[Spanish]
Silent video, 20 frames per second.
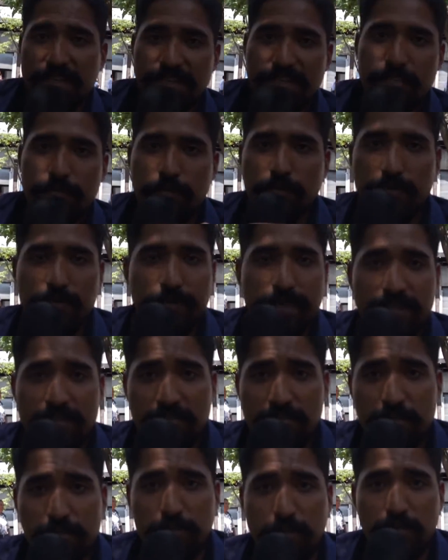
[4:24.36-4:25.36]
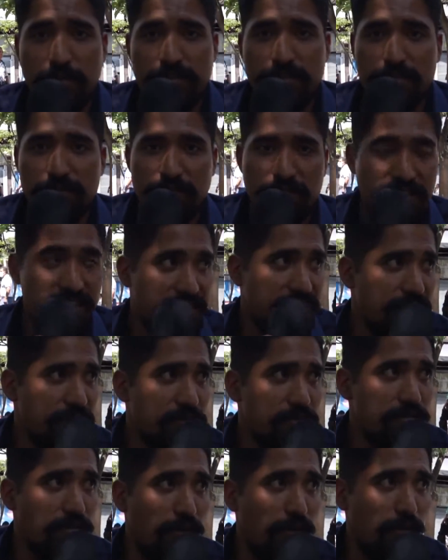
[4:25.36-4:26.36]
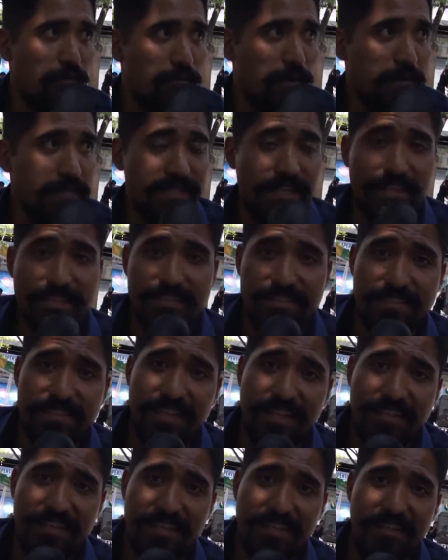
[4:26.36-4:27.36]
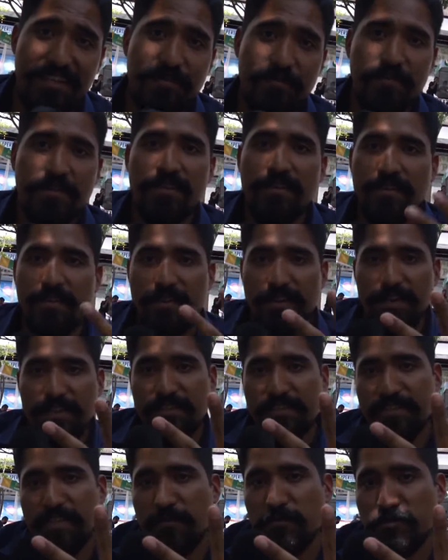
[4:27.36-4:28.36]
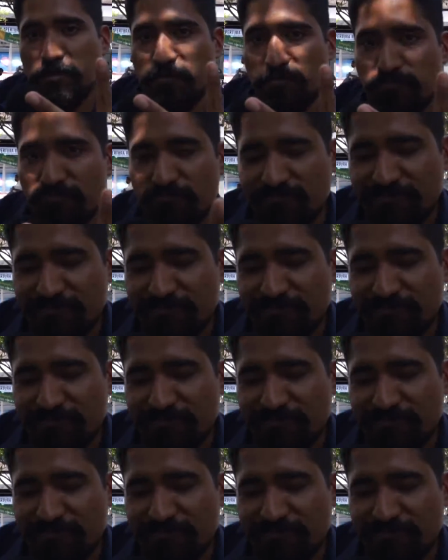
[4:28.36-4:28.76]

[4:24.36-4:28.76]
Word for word: gracias por vernos, por sintonizarnos todos los jueves a las 6 de la tarde. Aquí estamos.